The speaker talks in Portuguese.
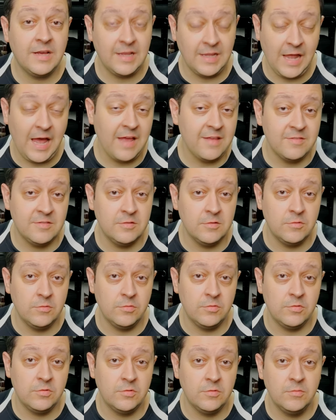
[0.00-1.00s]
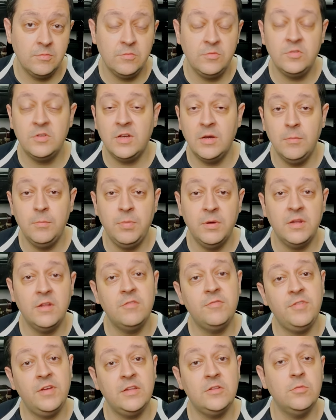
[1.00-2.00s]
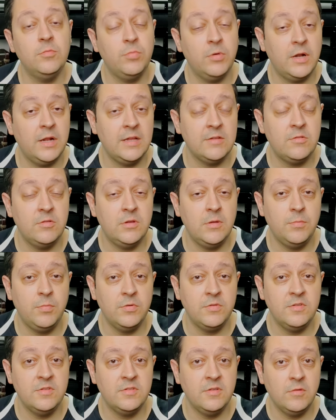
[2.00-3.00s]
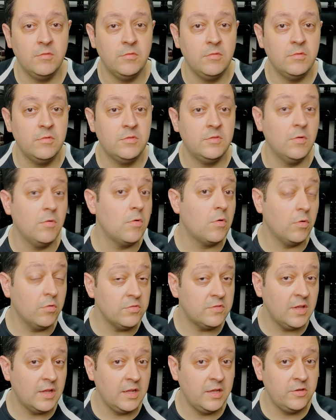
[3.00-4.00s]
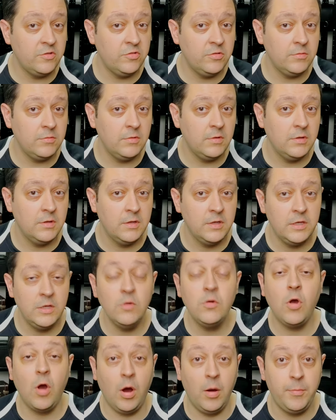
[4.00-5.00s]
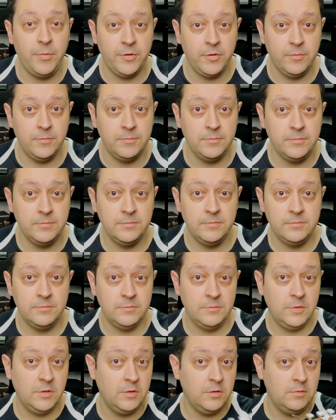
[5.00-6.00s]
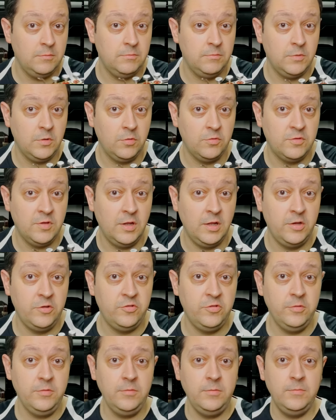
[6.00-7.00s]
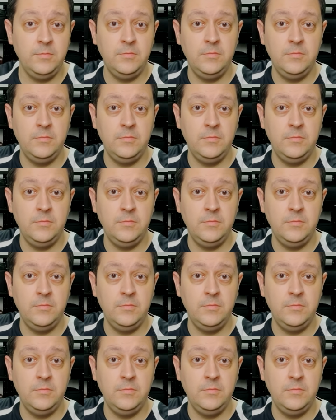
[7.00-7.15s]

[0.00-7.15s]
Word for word: clássicos de campana feito por eletrodeposição são o Constellation e o Coprion. Constellation